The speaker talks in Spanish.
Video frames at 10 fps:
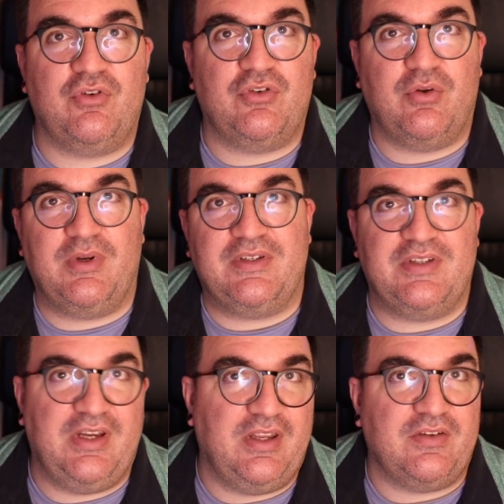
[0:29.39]
ni sobre
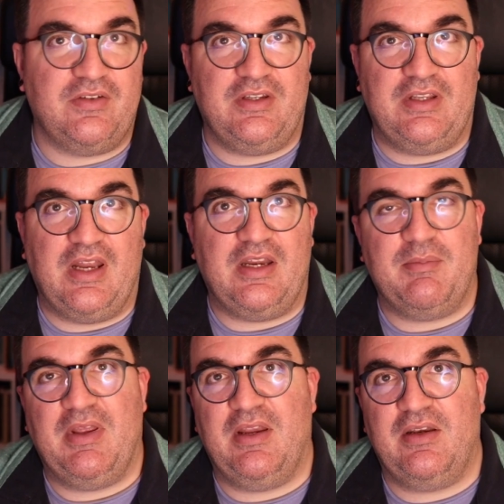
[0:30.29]
series, ni
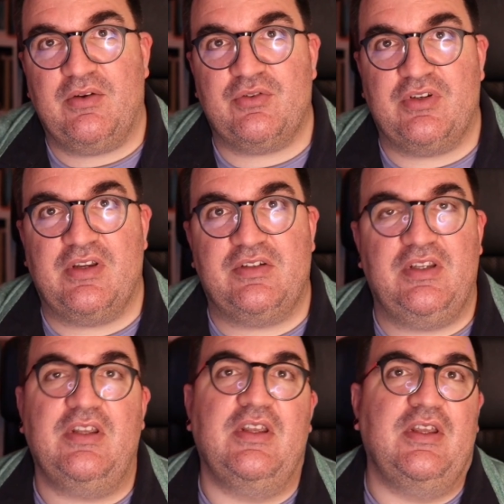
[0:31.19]
anime, ni cosas
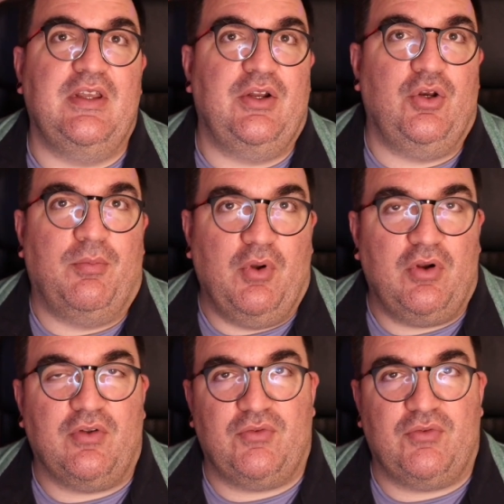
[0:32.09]
así, lo pongo